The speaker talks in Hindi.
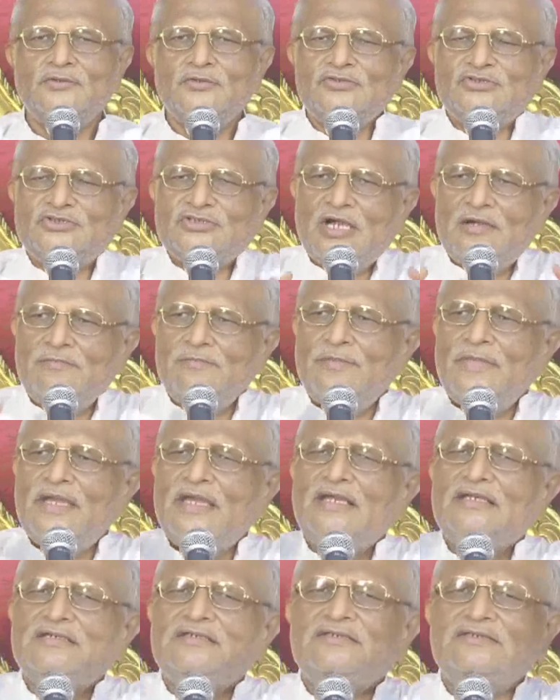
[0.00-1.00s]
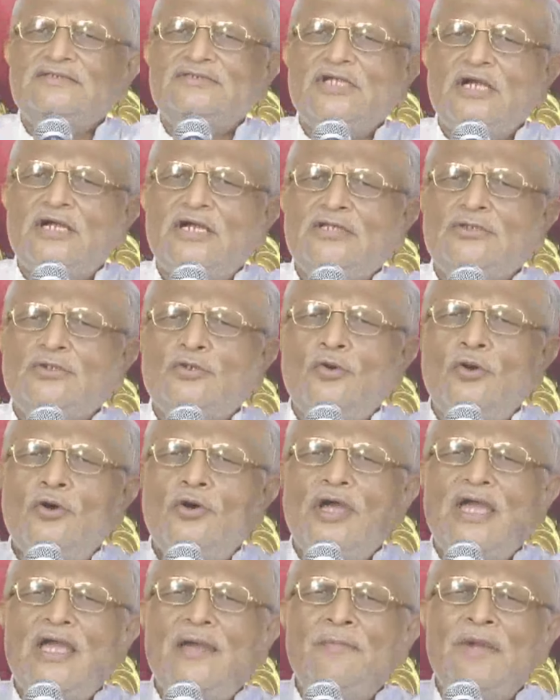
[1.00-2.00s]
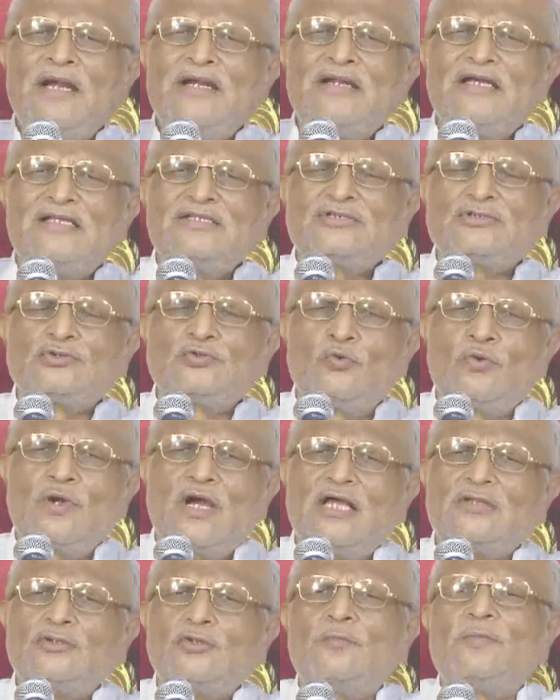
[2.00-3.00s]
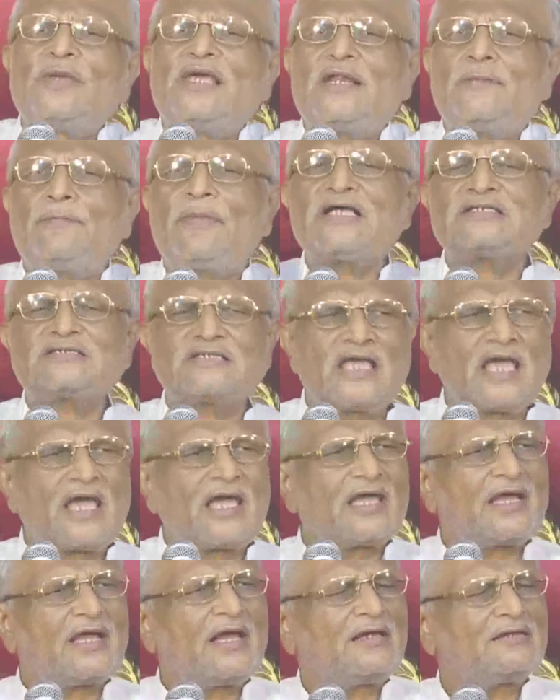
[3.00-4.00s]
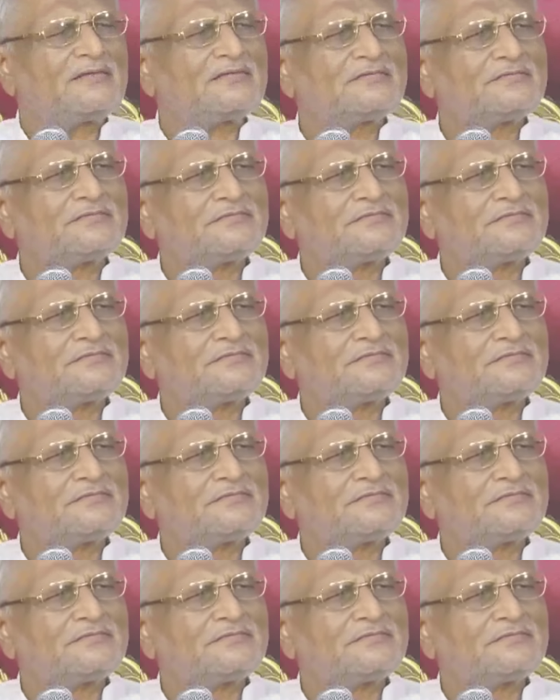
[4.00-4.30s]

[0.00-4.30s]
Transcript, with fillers: तो जब मैं जगत को एबंडेंस दूंगा तो मेरे पास क्या आएगा